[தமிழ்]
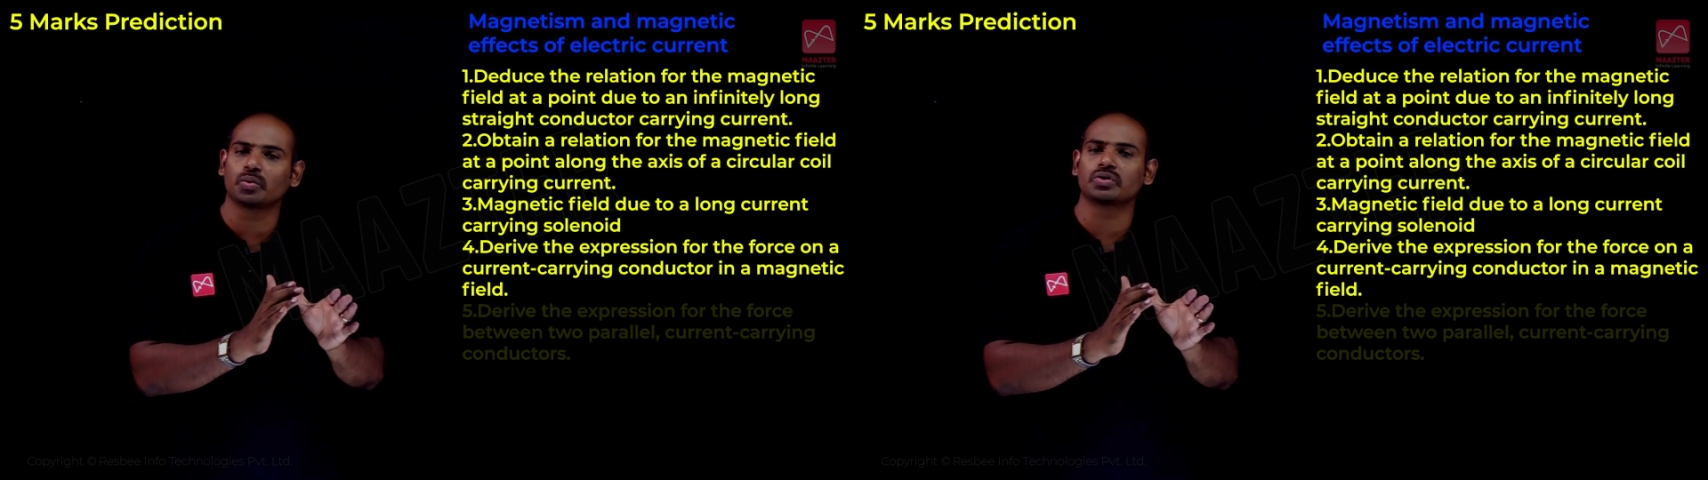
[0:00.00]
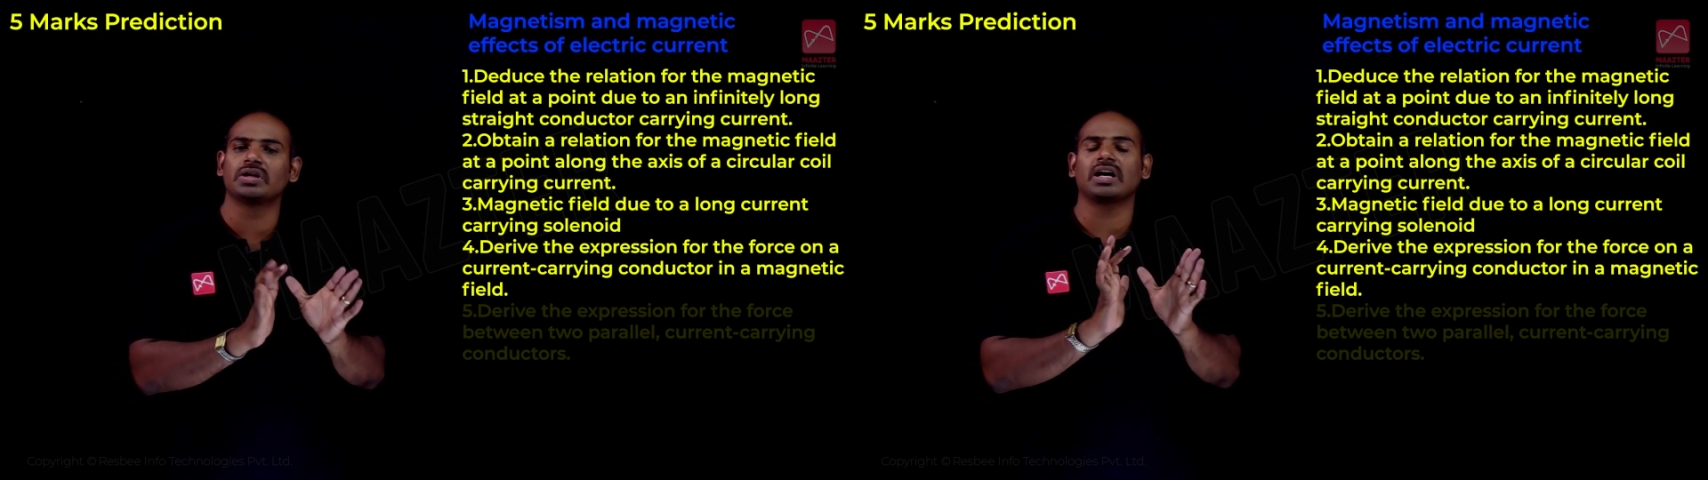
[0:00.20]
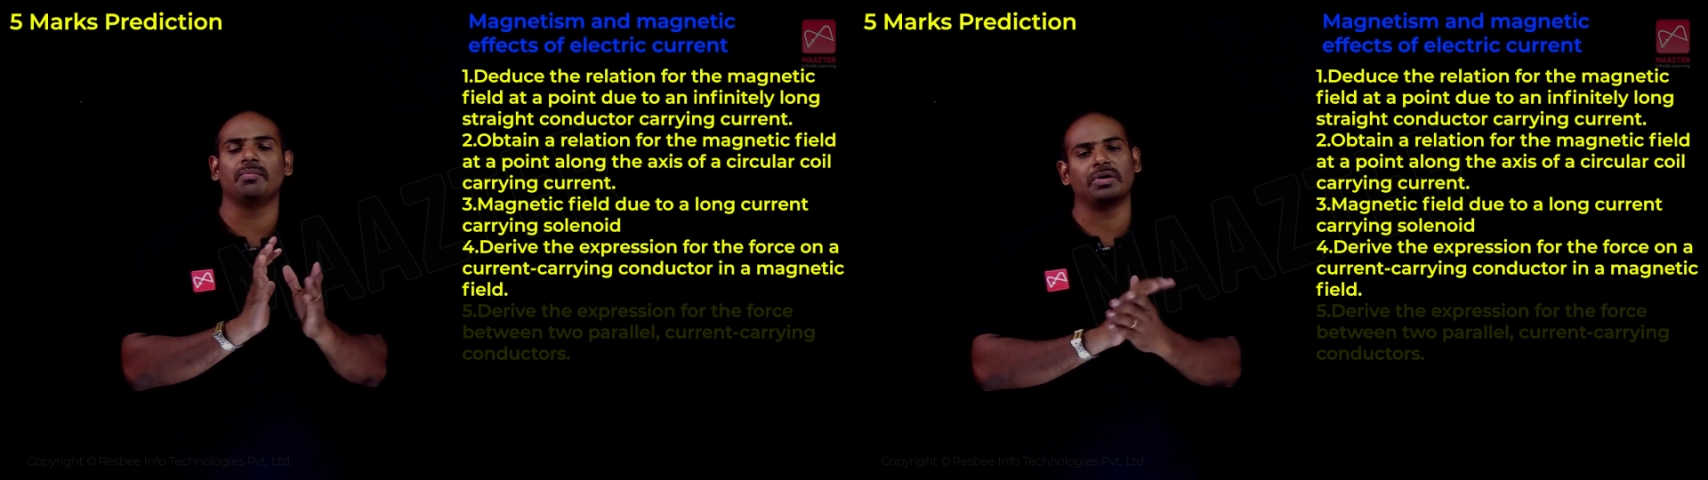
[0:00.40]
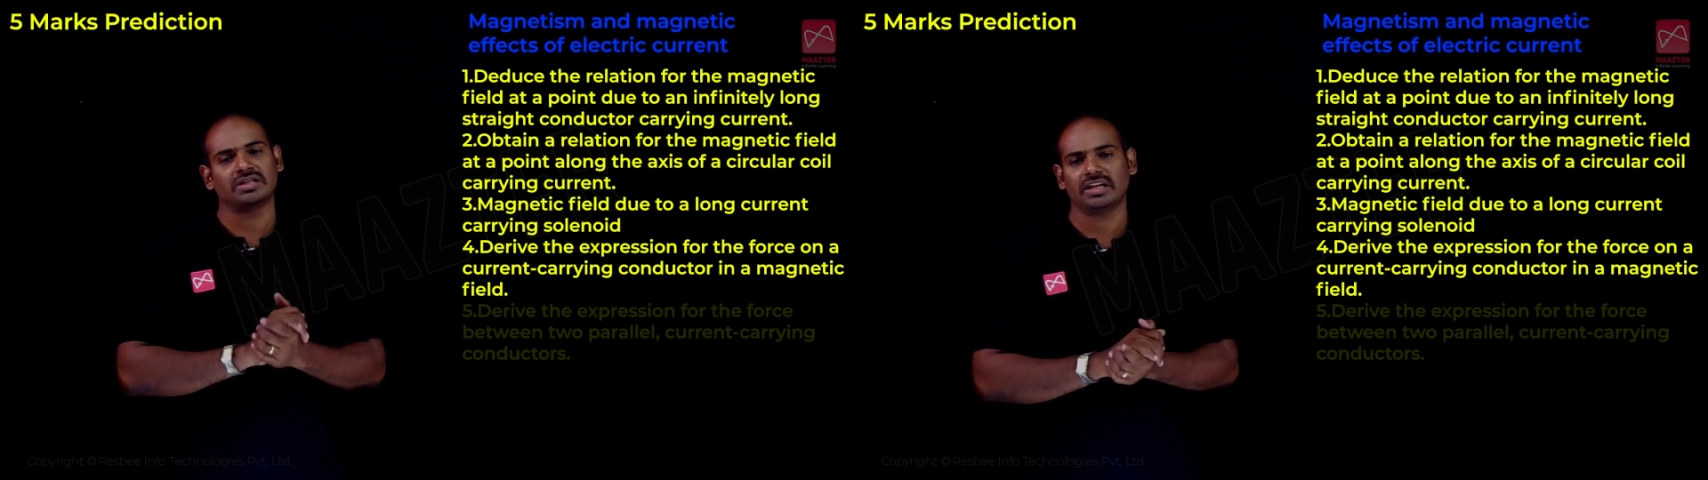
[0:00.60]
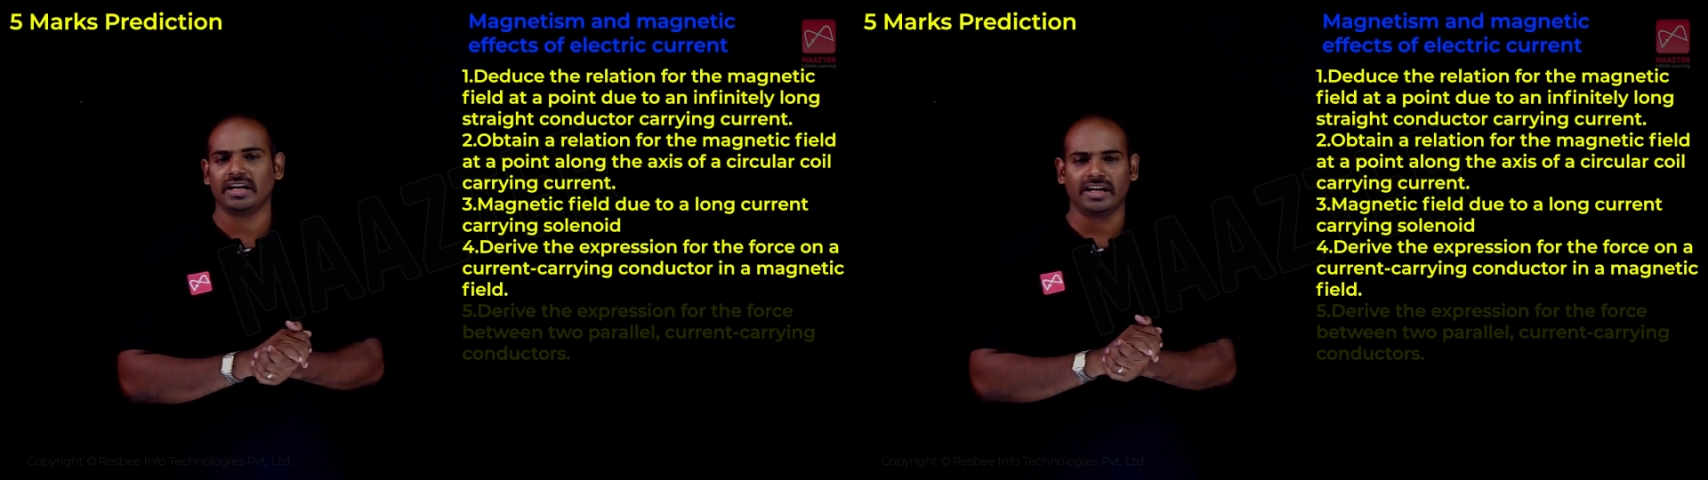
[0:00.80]
கொஷினை
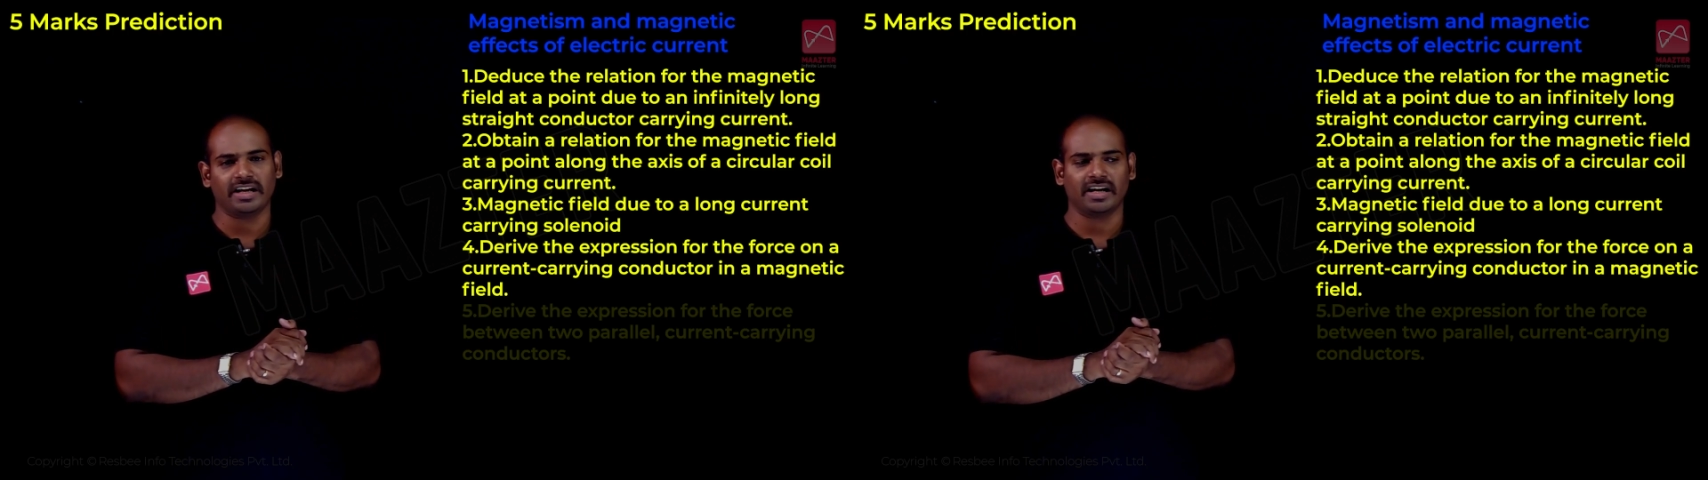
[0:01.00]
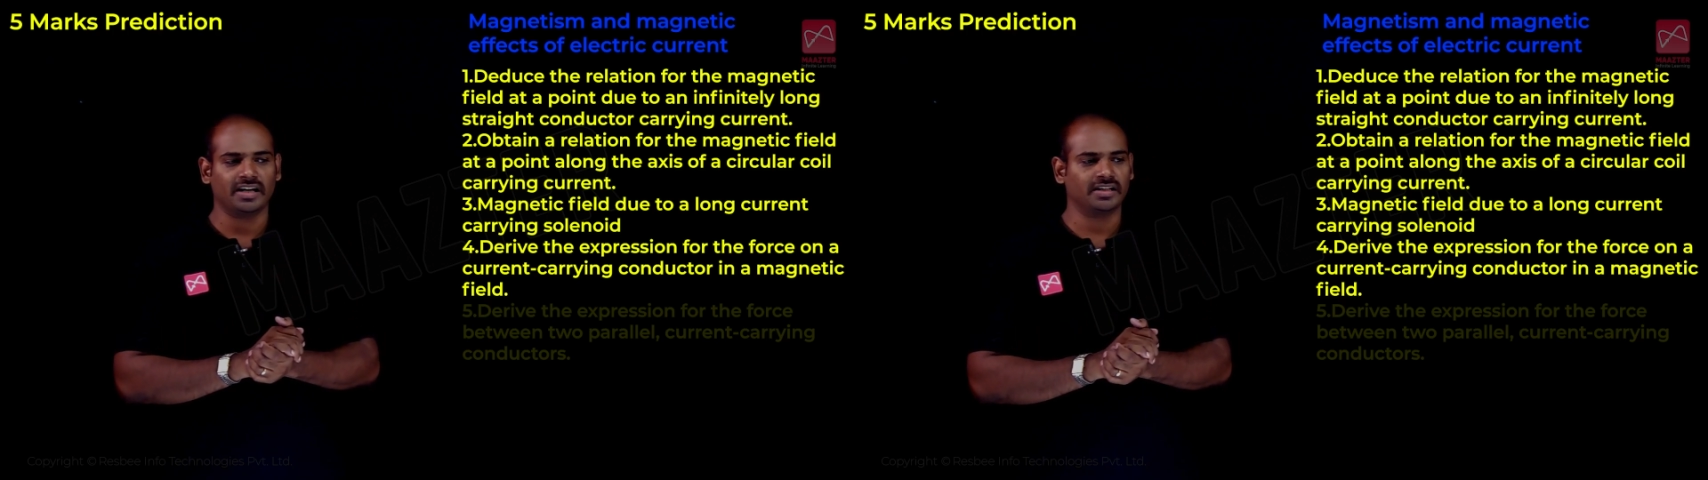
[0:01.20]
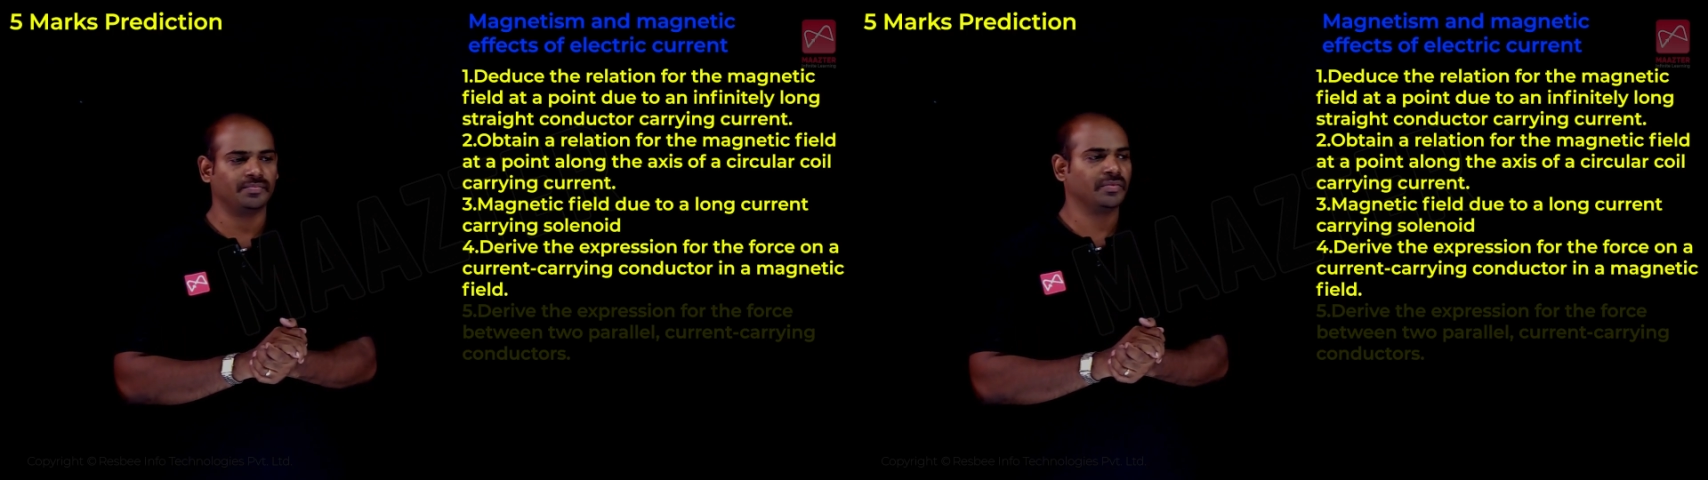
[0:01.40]
கம்பல்சரியாக கேட்குறாங்க